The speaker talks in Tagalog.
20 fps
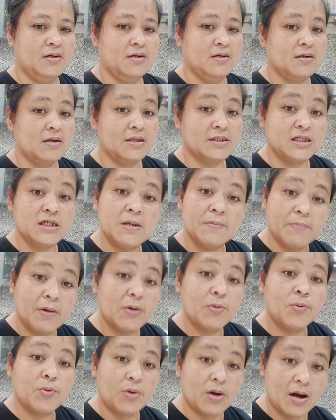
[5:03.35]
Kasi
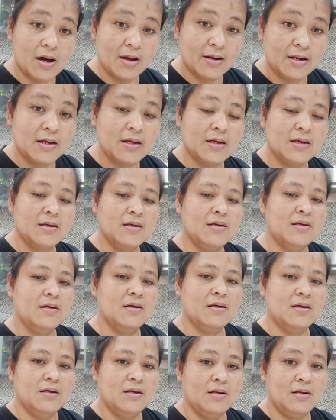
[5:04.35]
ibang ugali,
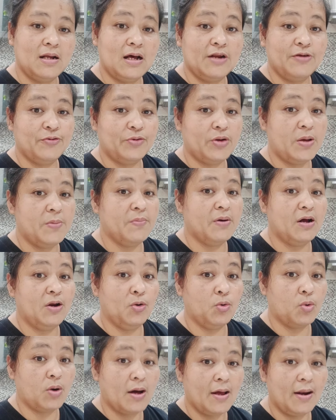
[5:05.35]
lalo na yung mga
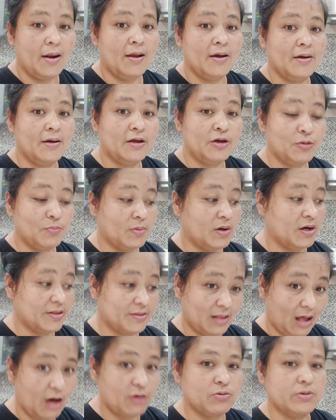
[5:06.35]
lokal, yung mga
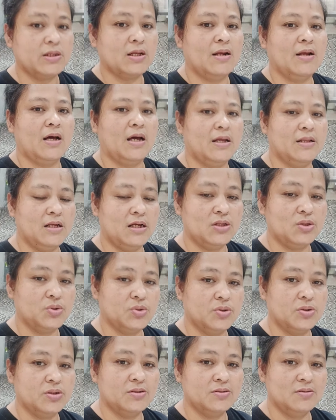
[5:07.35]
tao talaga
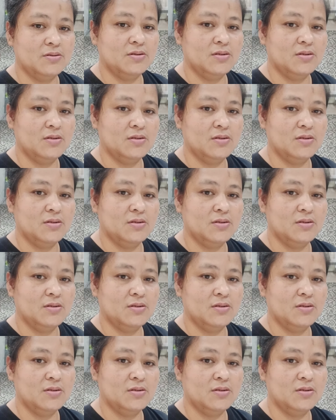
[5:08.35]
dito.